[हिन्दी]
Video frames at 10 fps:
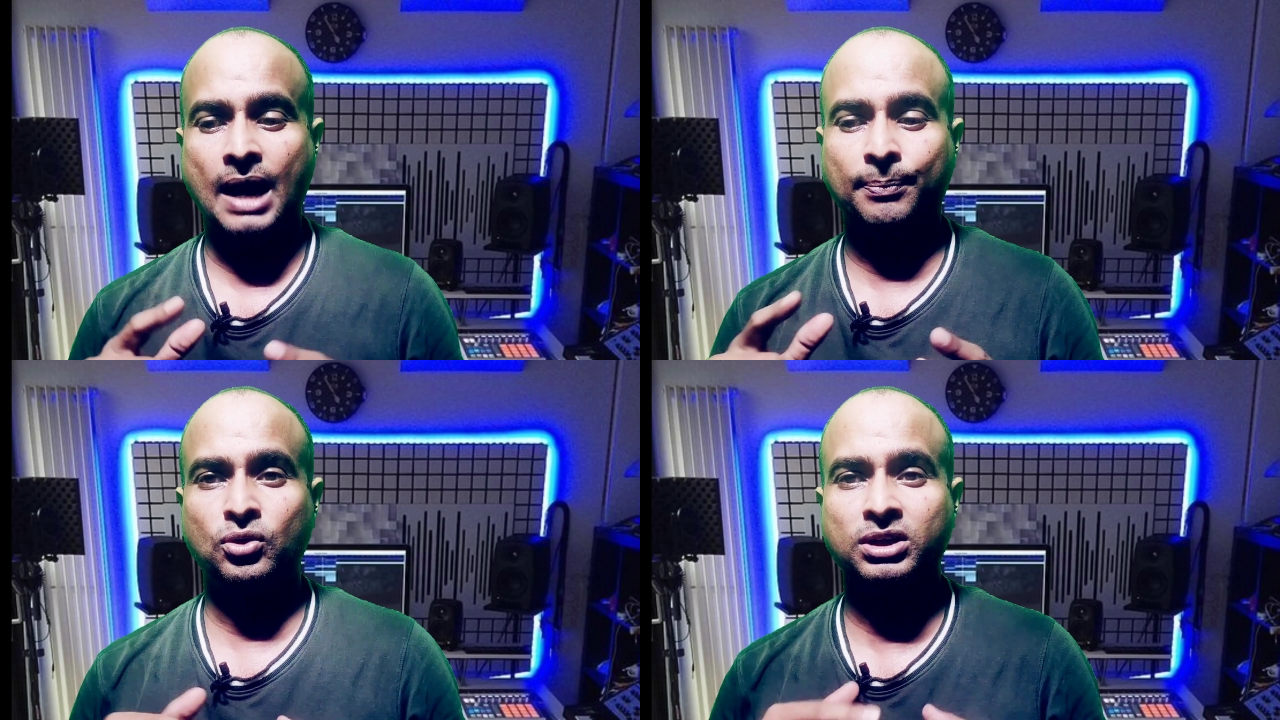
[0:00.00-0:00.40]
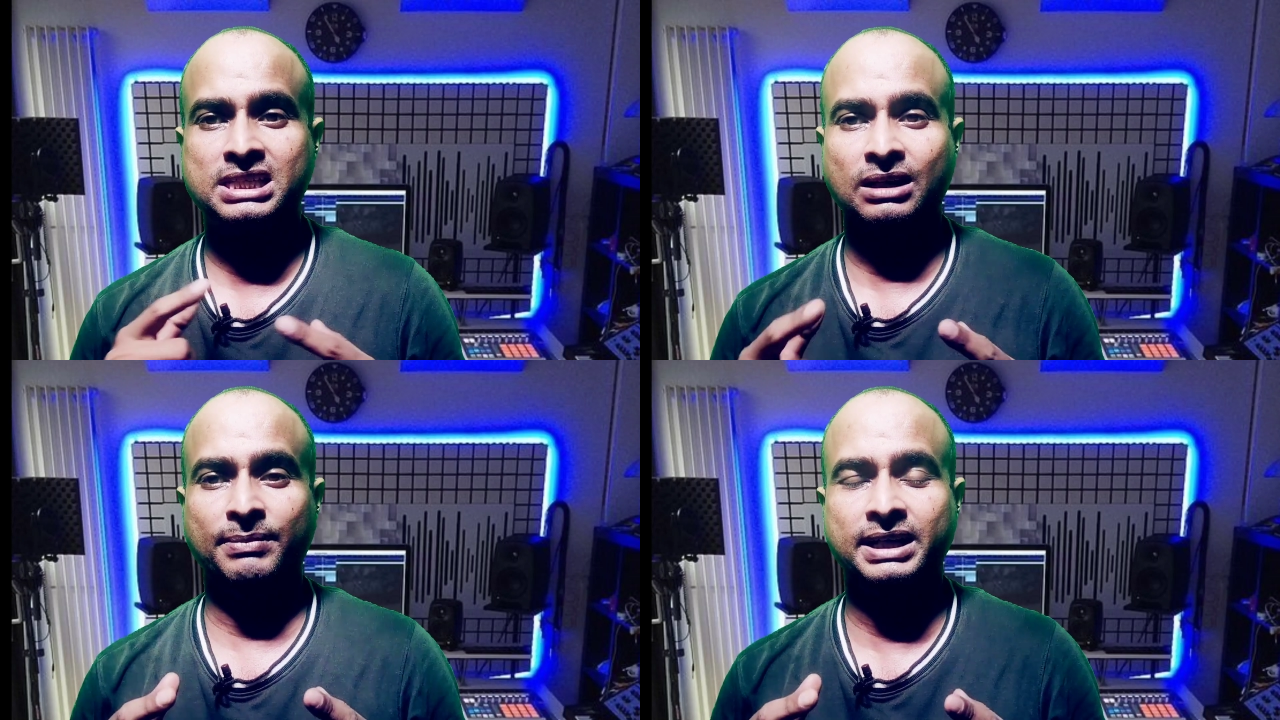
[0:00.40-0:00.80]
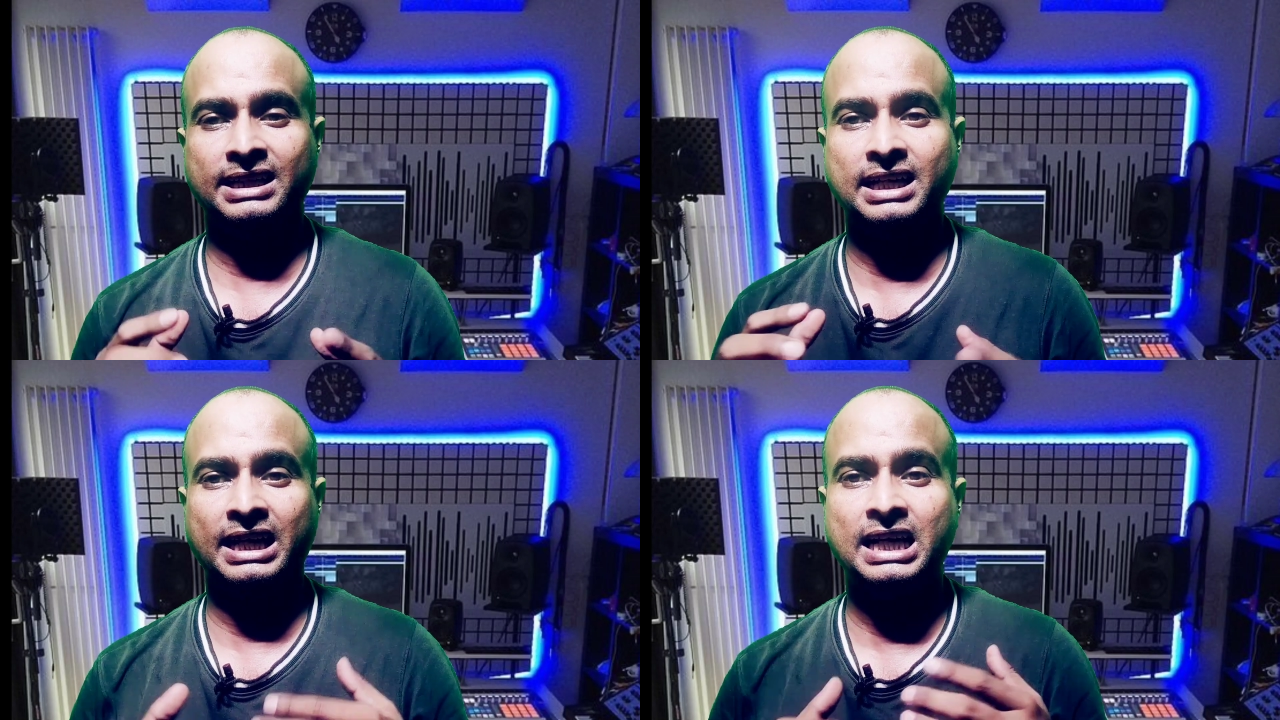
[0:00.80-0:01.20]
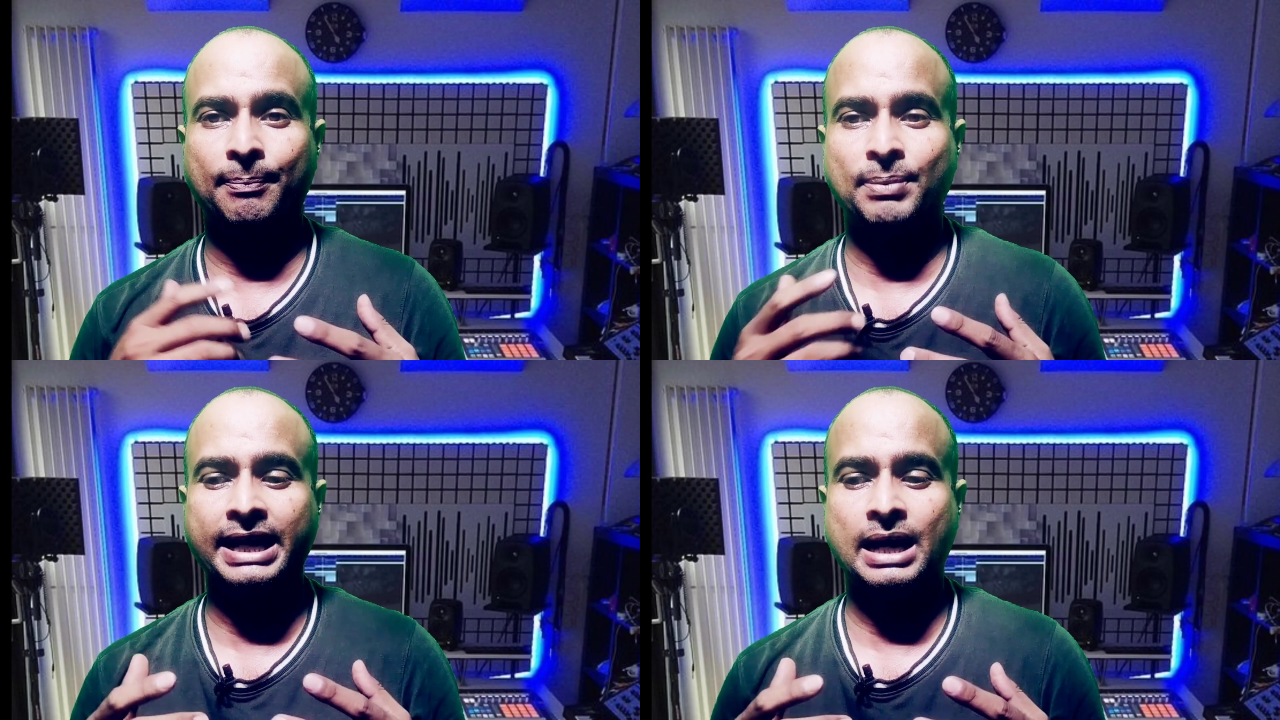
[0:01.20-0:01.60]
आपको रीसबमिट या री
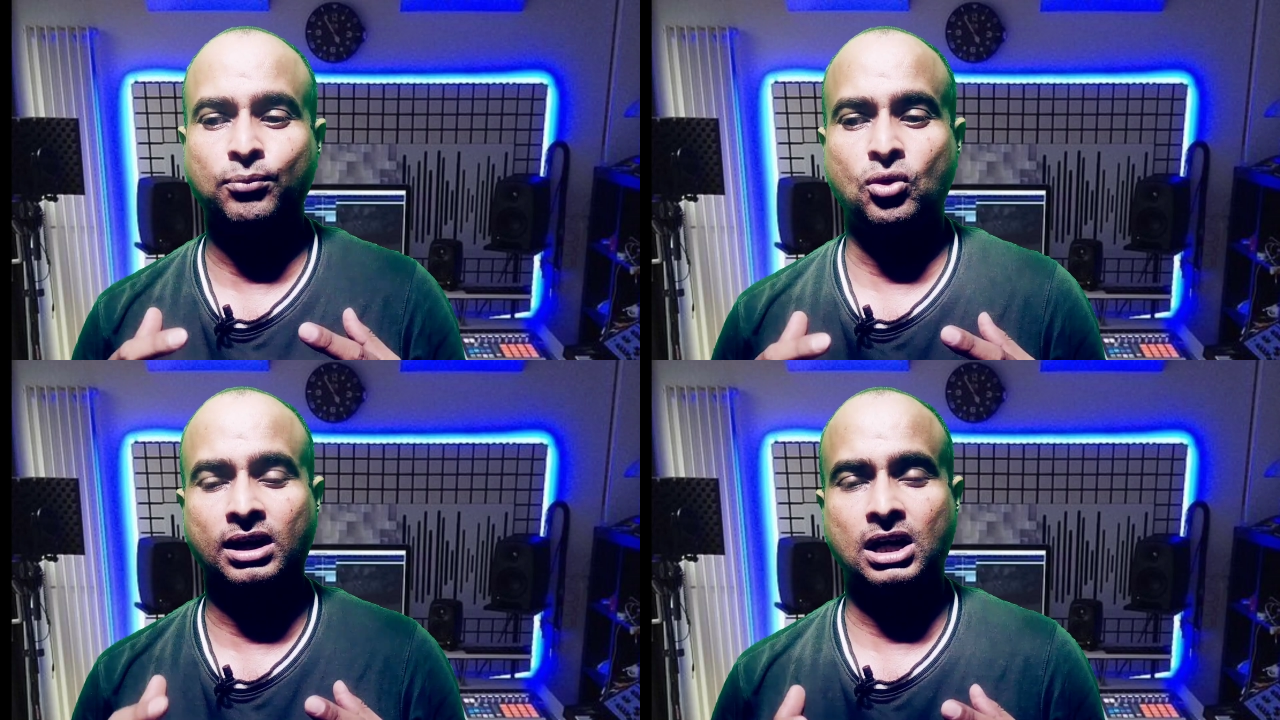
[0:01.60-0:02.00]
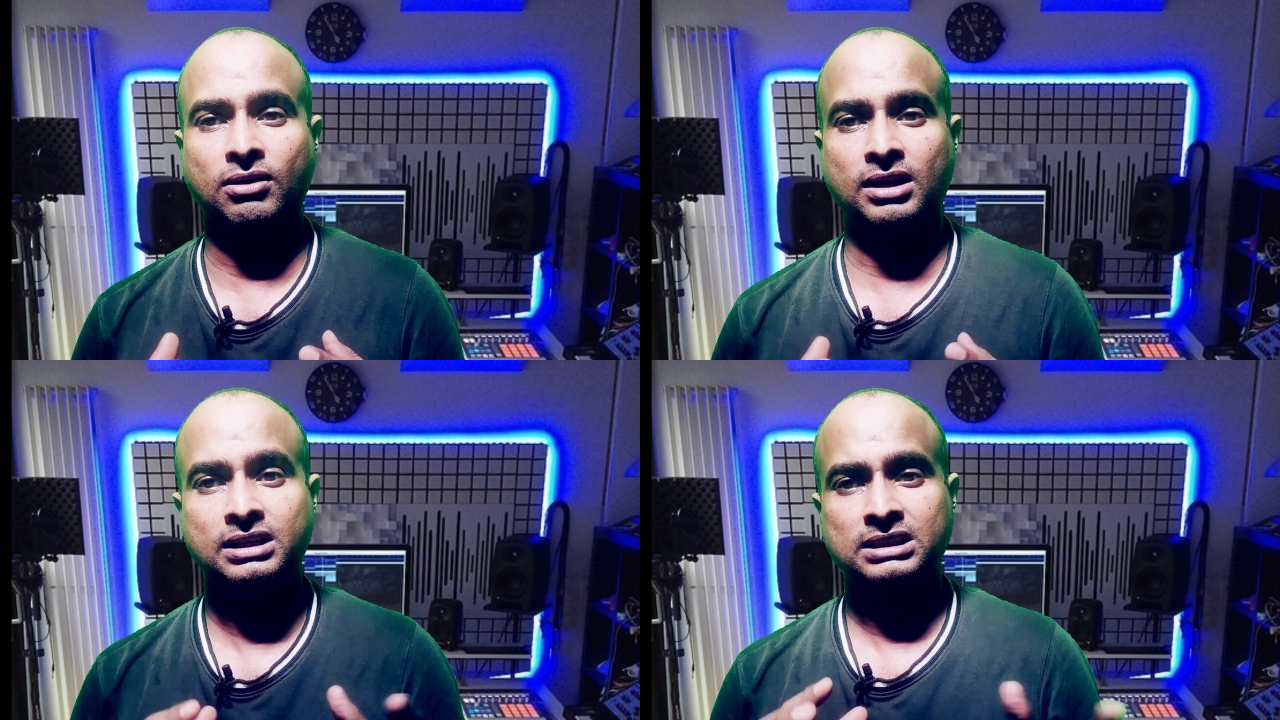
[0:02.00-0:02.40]
अप्लाई आपको करना होगा